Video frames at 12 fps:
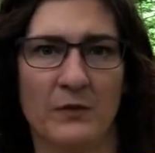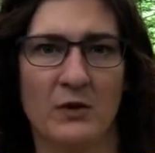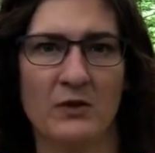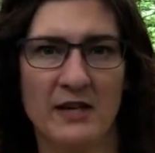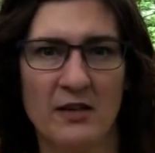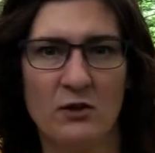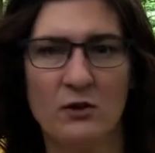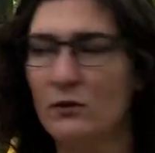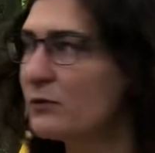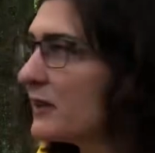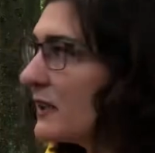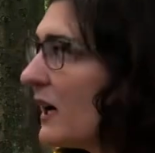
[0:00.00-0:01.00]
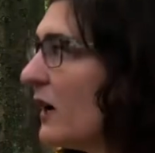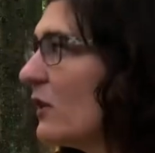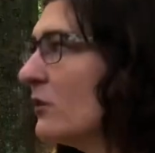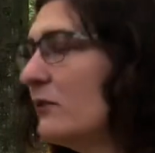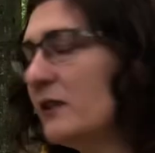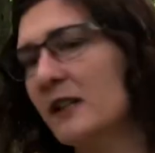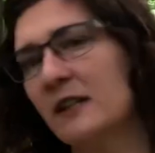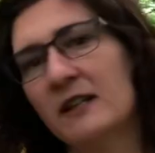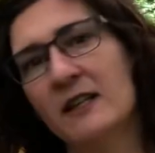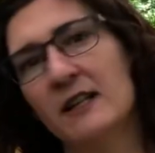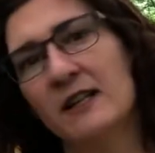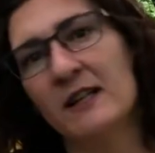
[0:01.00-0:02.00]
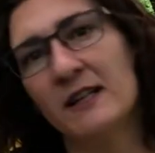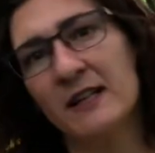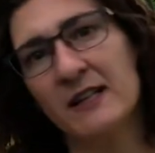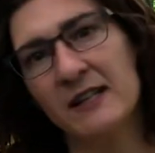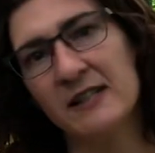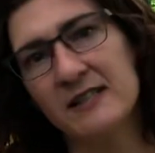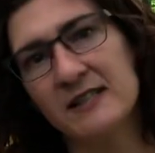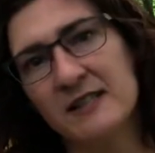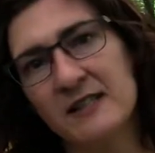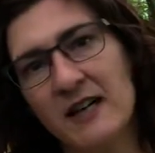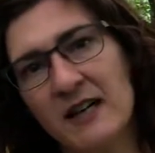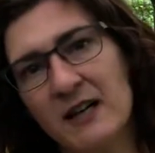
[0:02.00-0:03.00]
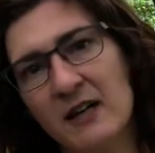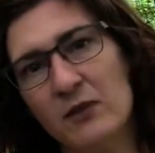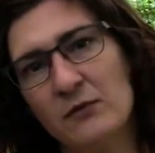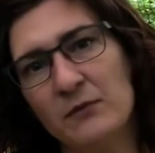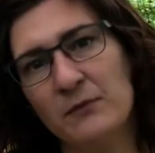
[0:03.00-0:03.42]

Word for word: Und dennoch vertrauen wir Christen darauf,